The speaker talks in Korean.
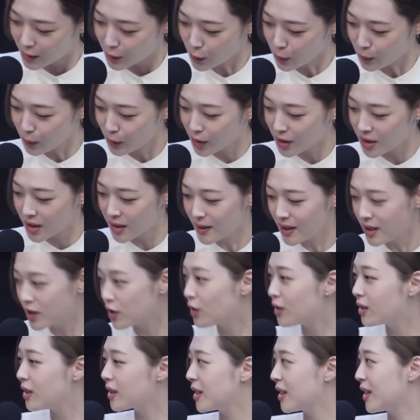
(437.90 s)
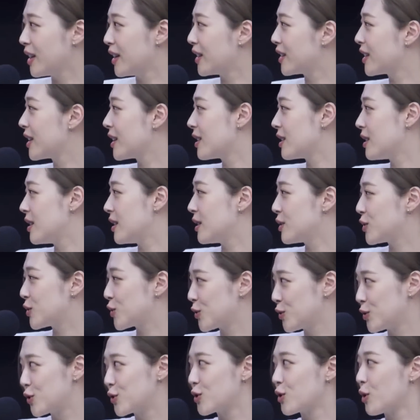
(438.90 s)
좀 더 친절하게 얘기해
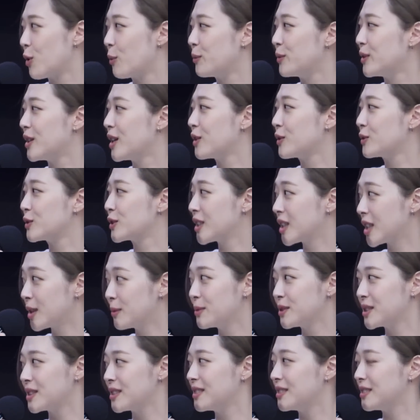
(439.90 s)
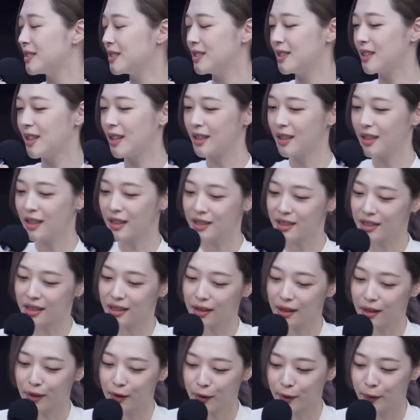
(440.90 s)
줄 수 없냐고 사람들은
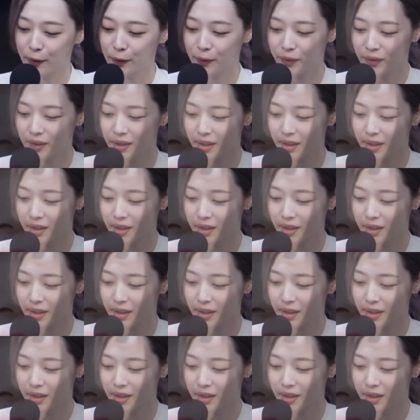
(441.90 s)
얘기하잖아요.